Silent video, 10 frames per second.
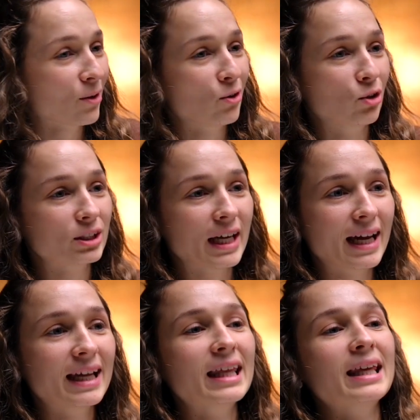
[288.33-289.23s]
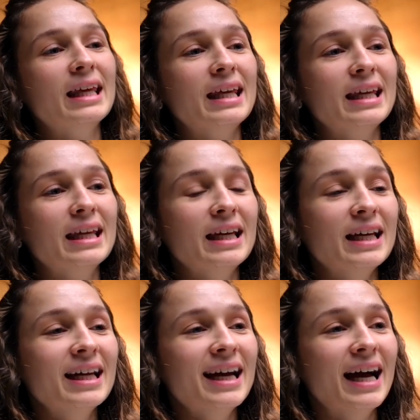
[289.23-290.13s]
O sea... A
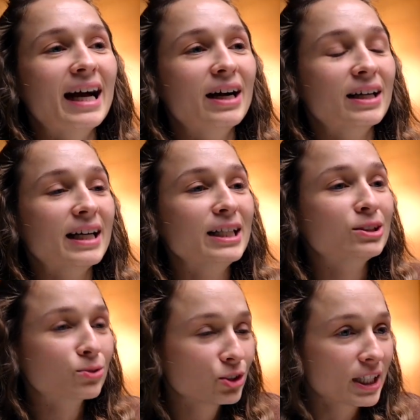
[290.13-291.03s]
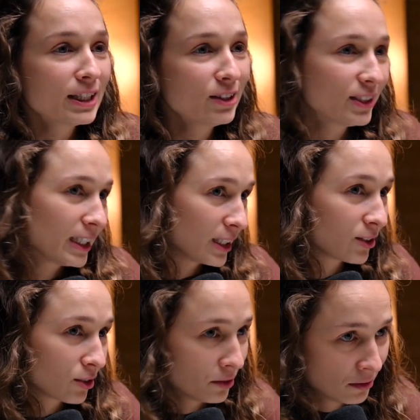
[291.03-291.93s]
ver. Escuchando
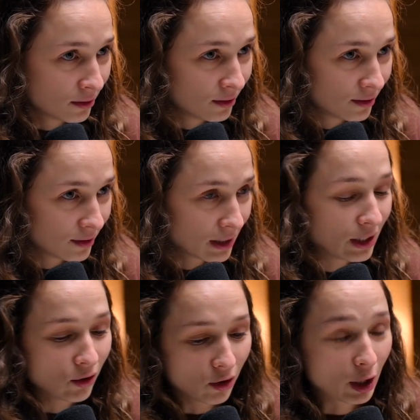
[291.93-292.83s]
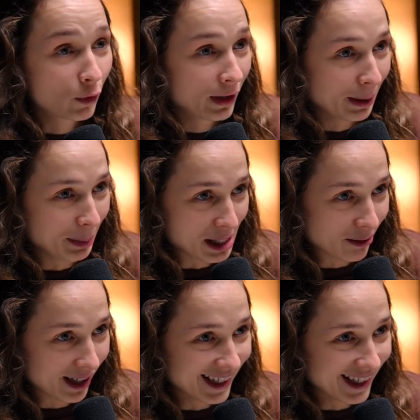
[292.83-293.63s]
esto, digo, quiero ver la película.